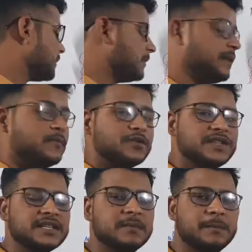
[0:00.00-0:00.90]
का अपनी
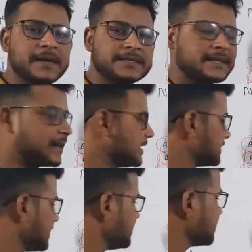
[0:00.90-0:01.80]
पोजिशन मिस करने
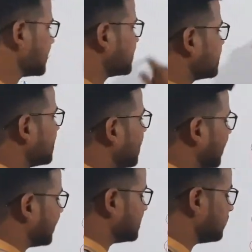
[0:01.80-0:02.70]
से इस क्रिस्टल का
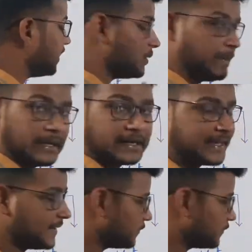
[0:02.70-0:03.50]
अरेंजमेंट बिगड़ गया